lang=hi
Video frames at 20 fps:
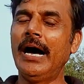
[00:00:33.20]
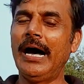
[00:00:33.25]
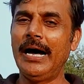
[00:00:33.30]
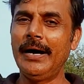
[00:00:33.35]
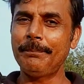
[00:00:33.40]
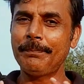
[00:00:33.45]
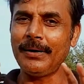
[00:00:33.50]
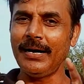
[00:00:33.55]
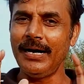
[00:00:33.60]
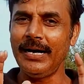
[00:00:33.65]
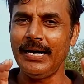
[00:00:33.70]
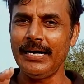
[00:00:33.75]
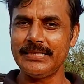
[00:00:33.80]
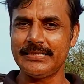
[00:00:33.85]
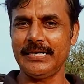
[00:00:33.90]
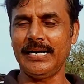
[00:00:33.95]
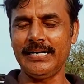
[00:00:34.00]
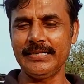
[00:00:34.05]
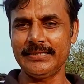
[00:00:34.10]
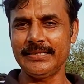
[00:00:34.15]
आपका
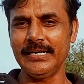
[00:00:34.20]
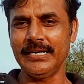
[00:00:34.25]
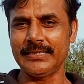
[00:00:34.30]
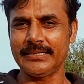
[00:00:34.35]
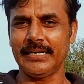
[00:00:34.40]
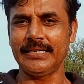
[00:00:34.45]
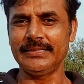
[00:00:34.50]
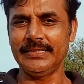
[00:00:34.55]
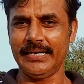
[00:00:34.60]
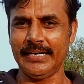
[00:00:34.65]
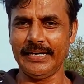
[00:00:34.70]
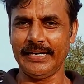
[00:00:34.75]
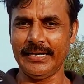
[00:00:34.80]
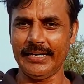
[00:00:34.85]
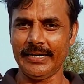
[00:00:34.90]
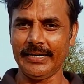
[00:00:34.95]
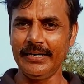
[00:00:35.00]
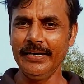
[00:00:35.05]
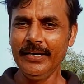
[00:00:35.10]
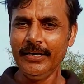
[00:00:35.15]
एसआरटी हटा दिया गया
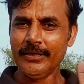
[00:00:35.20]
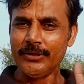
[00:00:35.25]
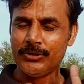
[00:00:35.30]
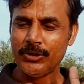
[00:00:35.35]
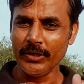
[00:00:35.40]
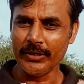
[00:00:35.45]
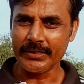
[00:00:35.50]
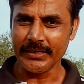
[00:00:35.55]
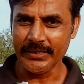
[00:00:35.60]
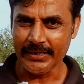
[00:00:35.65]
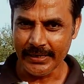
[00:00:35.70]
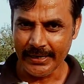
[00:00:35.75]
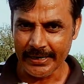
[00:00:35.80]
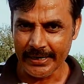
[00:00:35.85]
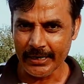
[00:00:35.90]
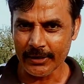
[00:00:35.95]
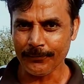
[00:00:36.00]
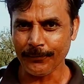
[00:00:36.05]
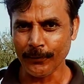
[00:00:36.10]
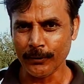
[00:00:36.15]
है जो कि
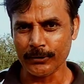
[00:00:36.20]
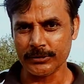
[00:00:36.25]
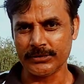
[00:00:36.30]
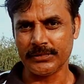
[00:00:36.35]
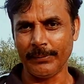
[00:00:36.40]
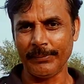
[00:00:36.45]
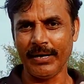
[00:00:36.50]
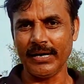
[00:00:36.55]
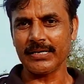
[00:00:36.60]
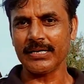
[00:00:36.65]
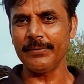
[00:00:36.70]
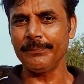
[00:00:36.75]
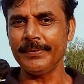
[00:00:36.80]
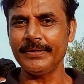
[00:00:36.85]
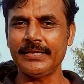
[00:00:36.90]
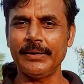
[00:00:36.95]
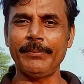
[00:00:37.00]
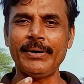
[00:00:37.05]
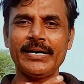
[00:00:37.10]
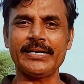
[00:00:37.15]
एयरफोर्स धमाके
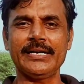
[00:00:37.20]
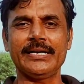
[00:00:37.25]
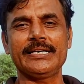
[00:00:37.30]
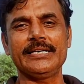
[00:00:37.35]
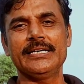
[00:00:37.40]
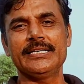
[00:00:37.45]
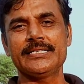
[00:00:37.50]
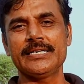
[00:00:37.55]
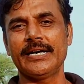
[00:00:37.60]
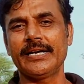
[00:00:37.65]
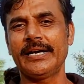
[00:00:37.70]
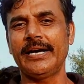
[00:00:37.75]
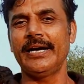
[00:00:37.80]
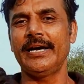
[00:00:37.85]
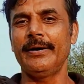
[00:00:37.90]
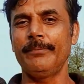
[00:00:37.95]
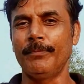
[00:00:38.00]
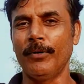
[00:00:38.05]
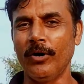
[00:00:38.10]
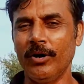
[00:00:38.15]
पे धमाके किए जा रहा
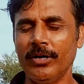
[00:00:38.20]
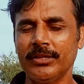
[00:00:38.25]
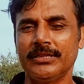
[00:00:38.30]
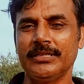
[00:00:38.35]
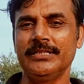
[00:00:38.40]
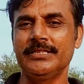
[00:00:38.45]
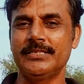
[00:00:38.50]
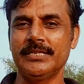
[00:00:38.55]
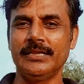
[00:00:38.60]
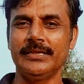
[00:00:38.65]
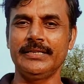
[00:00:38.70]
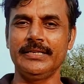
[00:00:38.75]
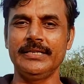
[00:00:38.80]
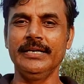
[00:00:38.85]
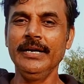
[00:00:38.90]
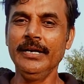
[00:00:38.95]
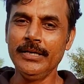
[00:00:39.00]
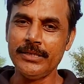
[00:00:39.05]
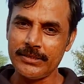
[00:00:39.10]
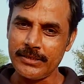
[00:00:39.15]
है बहुत ही जल्दी
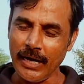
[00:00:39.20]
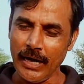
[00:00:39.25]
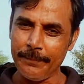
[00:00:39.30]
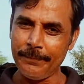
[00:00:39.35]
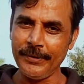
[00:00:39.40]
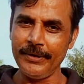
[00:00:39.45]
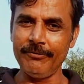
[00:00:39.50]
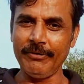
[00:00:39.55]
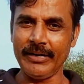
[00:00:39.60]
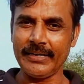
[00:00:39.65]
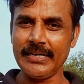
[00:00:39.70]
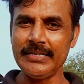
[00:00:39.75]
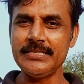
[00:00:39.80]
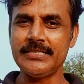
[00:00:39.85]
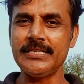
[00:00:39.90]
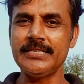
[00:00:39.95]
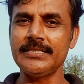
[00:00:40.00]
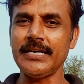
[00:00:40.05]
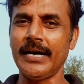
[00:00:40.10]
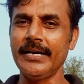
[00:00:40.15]
काफी
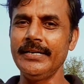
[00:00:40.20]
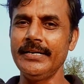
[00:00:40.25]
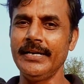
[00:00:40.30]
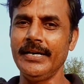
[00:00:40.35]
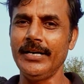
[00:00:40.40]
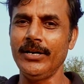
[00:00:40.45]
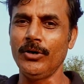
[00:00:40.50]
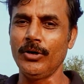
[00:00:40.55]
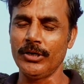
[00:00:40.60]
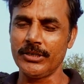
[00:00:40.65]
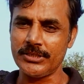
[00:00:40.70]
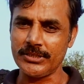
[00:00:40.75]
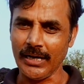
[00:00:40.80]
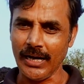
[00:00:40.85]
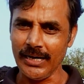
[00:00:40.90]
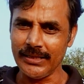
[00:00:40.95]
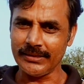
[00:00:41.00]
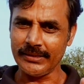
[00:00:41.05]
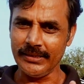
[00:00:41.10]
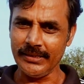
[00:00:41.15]
वैकेंसीज आई है और
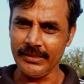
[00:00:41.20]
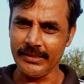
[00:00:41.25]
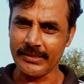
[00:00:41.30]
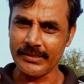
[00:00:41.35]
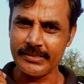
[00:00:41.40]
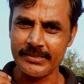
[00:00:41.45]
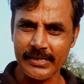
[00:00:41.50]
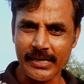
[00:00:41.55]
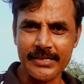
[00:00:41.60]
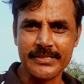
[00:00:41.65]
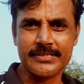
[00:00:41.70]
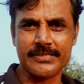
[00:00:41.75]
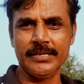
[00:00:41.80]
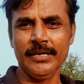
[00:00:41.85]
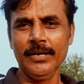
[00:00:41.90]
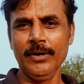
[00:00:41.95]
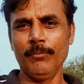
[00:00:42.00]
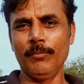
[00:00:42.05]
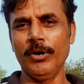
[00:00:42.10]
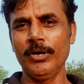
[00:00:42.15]
साथ ही रिजल्ट्स
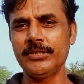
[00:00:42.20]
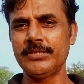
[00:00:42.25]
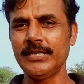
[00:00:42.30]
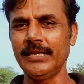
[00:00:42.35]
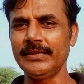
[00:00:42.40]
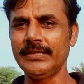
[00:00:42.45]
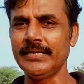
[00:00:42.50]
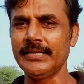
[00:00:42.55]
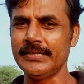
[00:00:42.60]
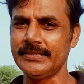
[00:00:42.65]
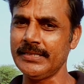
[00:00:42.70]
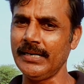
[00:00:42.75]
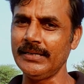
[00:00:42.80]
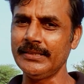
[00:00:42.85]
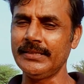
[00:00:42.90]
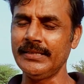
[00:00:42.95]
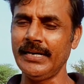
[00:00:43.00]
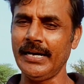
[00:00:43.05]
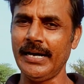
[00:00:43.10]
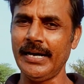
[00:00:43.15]
बहुत जल्दी
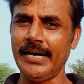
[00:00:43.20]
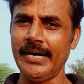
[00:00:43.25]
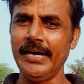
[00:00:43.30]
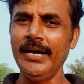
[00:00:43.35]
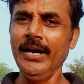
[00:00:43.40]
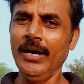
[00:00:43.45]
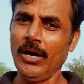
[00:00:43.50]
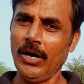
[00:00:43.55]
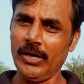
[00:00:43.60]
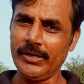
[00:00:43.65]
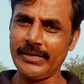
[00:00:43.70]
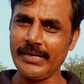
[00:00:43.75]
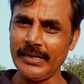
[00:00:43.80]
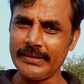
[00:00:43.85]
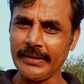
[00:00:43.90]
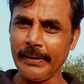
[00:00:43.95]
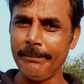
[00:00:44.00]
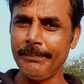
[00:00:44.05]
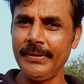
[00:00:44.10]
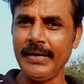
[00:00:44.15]
रिजल्ट दिया है और
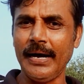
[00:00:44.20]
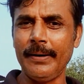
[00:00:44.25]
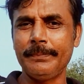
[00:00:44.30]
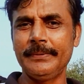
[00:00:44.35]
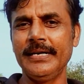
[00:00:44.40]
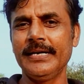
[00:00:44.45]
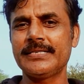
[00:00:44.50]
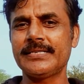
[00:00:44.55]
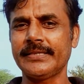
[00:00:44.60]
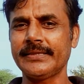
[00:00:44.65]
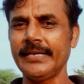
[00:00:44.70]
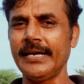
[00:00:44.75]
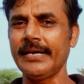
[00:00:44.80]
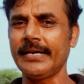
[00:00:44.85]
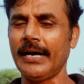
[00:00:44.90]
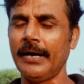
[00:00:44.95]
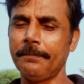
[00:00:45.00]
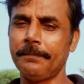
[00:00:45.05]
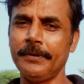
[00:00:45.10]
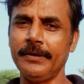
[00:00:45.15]
कटअप भी आप देख सकते हैं
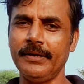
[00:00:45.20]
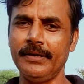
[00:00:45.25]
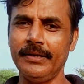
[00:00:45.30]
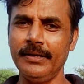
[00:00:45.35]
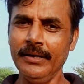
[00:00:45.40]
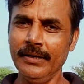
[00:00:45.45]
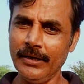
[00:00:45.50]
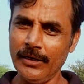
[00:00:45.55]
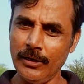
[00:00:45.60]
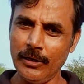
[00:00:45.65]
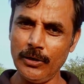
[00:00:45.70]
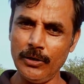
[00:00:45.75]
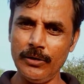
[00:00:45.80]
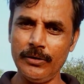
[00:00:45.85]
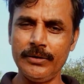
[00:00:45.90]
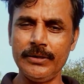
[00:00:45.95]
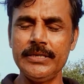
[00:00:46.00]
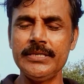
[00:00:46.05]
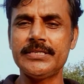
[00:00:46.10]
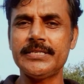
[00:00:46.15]
काफी
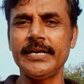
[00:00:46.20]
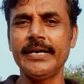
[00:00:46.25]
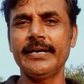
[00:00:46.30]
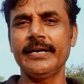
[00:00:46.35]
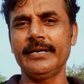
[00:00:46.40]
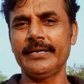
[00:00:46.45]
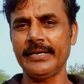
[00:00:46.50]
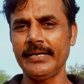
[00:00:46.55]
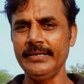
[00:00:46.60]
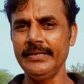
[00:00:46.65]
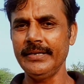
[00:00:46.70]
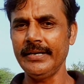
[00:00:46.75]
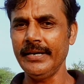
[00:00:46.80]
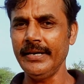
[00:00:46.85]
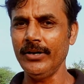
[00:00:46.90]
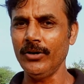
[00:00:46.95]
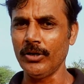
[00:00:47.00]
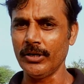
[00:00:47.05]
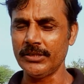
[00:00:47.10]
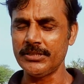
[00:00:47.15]
नीचे रही
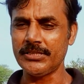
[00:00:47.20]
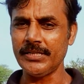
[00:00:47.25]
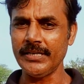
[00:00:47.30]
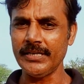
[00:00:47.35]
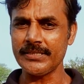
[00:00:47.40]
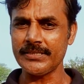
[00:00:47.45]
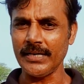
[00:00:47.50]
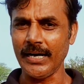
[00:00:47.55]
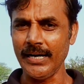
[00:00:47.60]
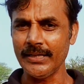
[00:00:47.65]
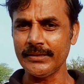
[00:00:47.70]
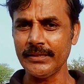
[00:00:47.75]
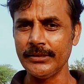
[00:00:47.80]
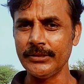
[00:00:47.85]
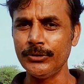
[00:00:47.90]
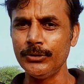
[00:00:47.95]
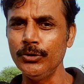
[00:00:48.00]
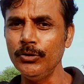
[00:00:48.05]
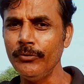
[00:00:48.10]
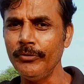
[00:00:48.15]
है और इसी के साथ
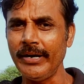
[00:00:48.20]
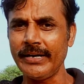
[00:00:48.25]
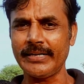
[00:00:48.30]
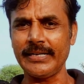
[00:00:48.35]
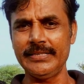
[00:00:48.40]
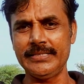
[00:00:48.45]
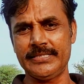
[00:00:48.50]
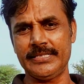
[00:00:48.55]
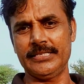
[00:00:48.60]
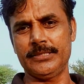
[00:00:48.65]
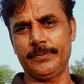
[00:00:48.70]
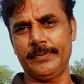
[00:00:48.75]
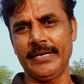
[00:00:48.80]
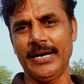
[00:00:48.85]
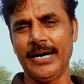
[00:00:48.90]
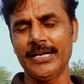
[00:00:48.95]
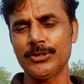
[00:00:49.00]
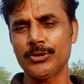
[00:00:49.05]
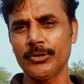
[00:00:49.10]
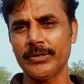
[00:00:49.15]
न्यू वैकेंसीज भी
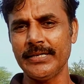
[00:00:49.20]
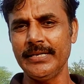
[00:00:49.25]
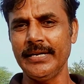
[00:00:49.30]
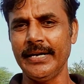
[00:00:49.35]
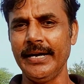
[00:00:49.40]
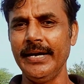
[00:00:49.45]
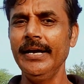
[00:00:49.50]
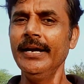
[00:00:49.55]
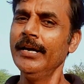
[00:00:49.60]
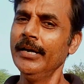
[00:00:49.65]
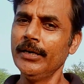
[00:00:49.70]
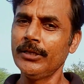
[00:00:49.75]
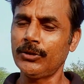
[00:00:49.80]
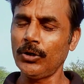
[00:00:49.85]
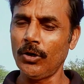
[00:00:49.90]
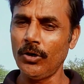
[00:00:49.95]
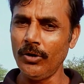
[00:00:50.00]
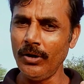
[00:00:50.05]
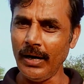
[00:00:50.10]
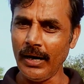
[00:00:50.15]
आ चुकी है
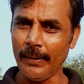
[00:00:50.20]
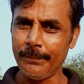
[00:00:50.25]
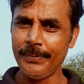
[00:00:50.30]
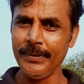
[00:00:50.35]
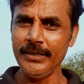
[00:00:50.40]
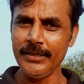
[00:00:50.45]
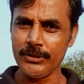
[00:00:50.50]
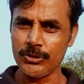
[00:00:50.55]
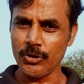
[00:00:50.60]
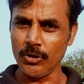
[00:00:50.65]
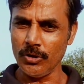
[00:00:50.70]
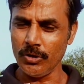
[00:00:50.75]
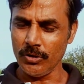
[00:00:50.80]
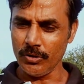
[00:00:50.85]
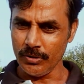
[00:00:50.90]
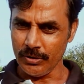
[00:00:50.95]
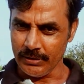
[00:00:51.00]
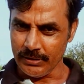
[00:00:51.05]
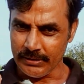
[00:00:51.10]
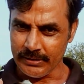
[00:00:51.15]
तो अभी जो
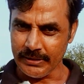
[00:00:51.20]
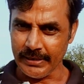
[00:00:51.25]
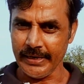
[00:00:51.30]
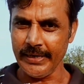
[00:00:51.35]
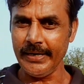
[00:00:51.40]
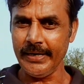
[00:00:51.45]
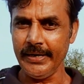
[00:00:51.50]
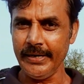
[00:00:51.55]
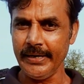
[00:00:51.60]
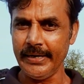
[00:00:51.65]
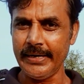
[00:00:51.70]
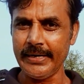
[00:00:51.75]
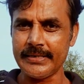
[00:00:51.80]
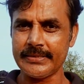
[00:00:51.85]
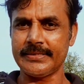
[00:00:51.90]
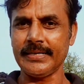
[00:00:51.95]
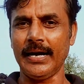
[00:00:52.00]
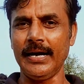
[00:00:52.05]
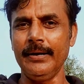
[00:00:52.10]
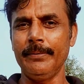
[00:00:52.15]
ये
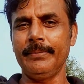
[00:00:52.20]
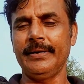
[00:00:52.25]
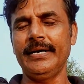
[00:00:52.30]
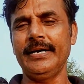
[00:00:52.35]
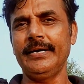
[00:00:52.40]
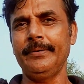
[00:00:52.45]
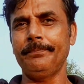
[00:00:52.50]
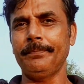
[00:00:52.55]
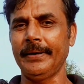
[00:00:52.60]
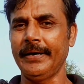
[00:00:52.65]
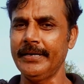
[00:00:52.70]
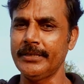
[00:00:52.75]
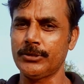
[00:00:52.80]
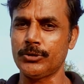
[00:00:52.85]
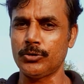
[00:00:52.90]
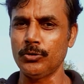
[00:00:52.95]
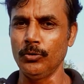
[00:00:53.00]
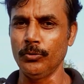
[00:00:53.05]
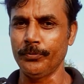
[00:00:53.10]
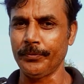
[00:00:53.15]
एग्जाम है
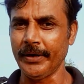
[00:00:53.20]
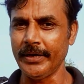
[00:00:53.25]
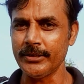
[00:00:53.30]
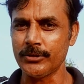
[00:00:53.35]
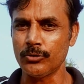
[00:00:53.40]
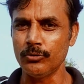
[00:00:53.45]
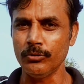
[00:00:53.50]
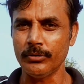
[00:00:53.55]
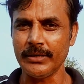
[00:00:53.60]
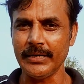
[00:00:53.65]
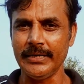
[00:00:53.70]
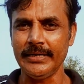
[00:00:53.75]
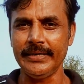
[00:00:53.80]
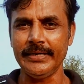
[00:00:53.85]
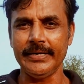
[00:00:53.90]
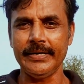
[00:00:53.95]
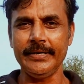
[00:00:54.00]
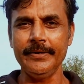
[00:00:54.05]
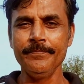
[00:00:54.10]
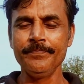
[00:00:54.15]
फेज टू फेज टू के
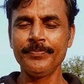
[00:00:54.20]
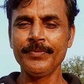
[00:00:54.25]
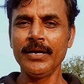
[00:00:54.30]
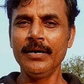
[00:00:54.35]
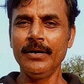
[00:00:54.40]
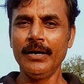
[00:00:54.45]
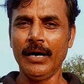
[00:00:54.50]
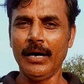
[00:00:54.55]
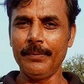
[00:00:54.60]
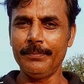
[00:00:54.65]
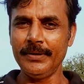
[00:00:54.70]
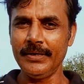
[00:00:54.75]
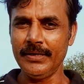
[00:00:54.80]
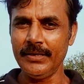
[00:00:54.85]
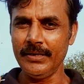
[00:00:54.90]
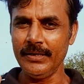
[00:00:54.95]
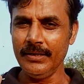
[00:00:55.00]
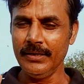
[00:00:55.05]
लिए अभी